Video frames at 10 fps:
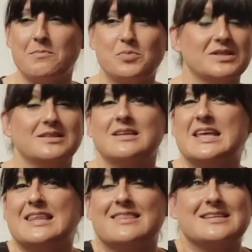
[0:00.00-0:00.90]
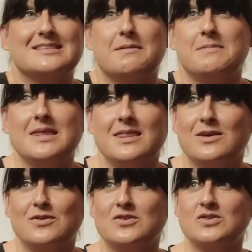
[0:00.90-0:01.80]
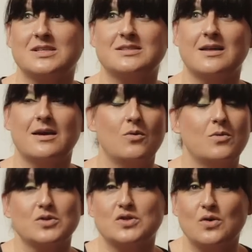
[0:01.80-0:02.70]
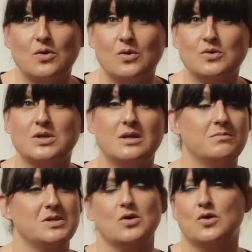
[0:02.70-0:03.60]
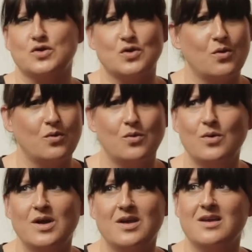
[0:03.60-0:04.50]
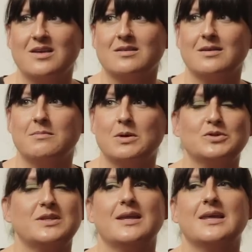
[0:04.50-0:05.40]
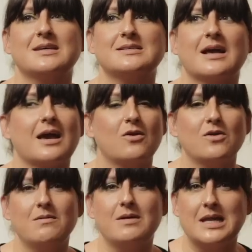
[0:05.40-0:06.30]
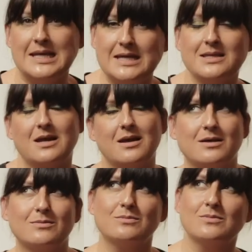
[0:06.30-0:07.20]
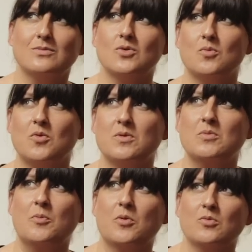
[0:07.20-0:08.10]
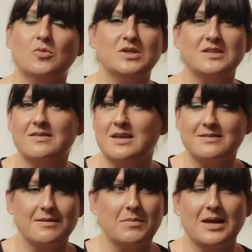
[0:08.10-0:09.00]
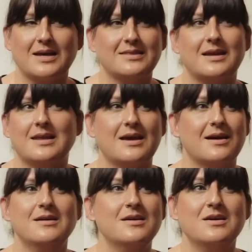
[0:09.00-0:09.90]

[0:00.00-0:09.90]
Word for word: pues desde vídeos hasta nuevos shows, eh, mi solo show eh, me gustaría sacarlo de Berlín, ya lo movimos por Múnich y Dresden, me encantaría